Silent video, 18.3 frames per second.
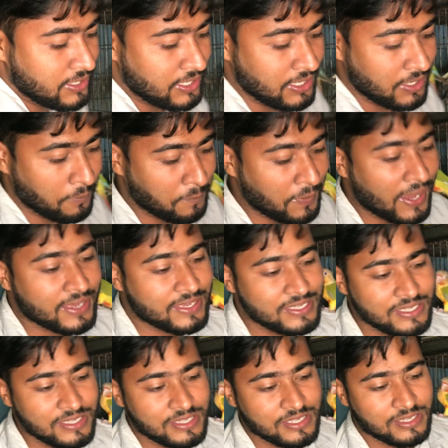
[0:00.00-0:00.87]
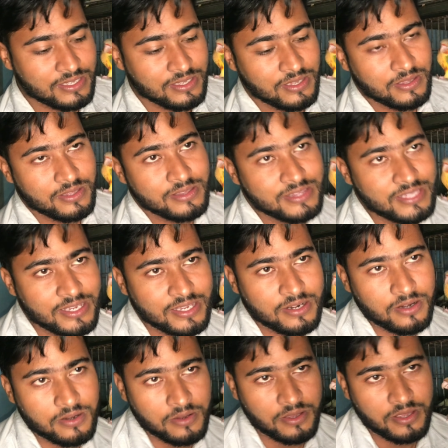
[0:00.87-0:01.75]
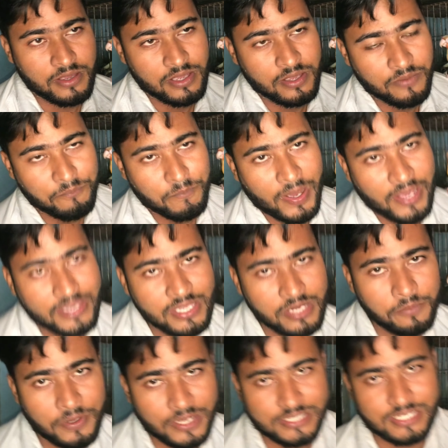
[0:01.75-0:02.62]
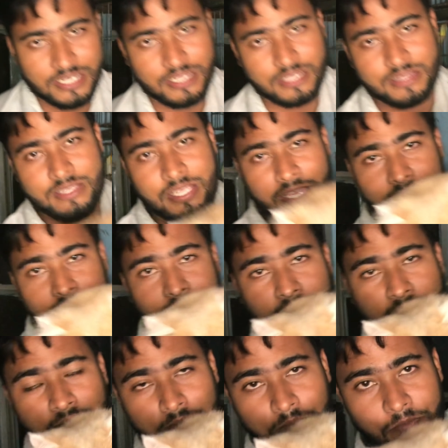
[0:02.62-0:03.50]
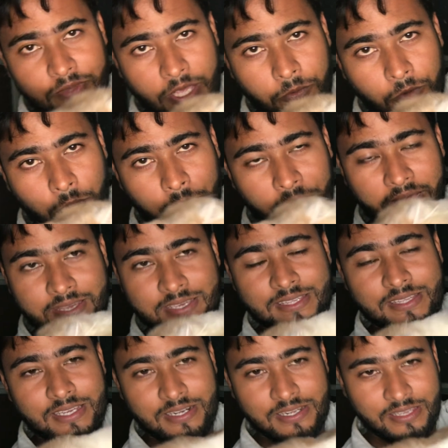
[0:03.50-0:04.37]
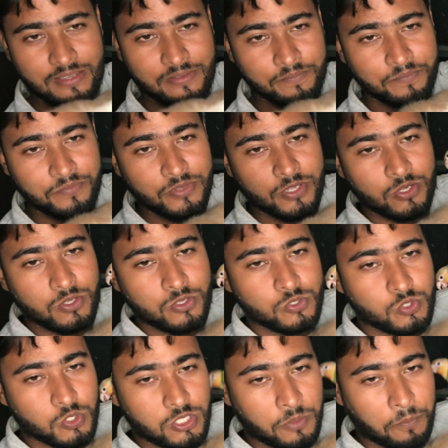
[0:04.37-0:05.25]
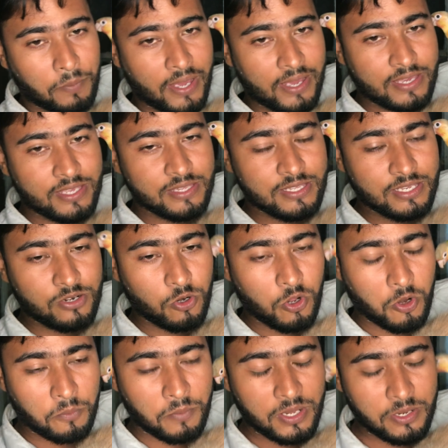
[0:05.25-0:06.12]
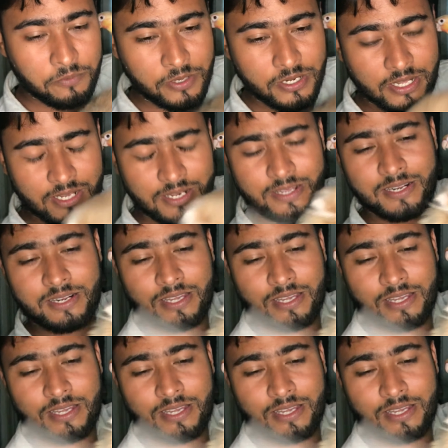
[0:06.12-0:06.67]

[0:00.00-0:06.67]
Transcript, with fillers: এ পাখিদের পাখির বাসা থেকে এবং পাখিদেরকে যদি পাখিদের নর্মাল বিড়ালের